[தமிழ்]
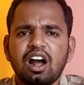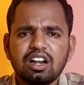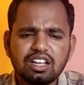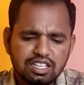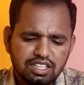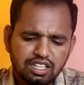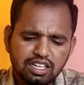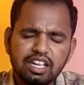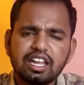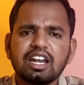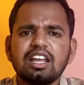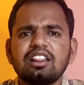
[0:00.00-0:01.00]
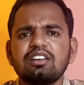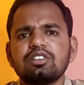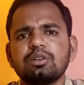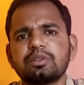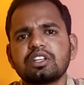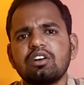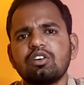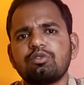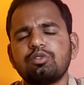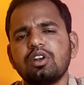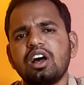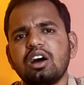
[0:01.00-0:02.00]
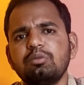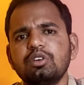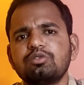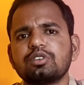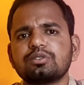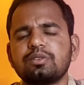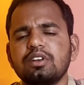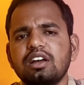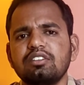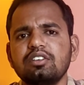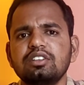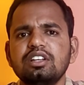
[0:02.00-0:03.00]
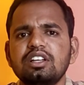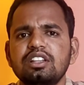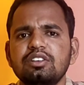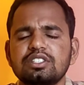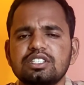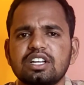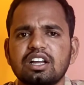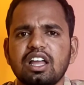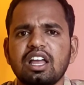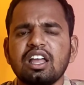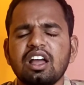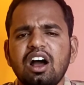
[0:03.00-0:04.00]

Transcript: ஆனால் இதுக்கு இடையில தான் வந்து பார்த்திங்கன்னா அவங்க ஃபுல்லாக ஆம்பு ஃபோர்ஸ் ஃபுல்லாகவே வந்து நிறுத்தி வச்சுருக்காங்க